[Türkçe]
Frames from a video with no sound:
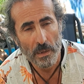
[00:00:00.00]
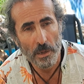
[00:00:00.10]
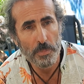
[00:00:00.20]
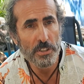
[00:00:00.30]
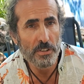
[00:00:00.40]

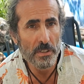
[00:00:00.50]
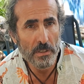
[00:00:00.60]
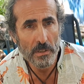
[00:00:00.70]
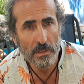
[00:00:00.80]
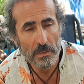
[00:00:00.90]
E bittin.
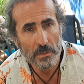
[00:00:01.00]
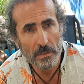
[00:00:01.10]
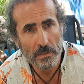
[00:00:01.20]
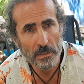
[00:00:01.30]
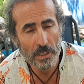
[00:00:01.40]

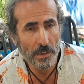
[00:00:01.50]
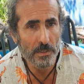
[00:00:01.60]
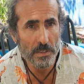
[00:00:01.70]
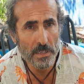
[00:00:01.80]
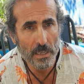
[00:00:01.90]

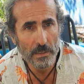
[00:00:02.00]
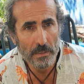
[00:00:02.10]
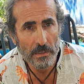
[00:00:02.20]
Yandın sen.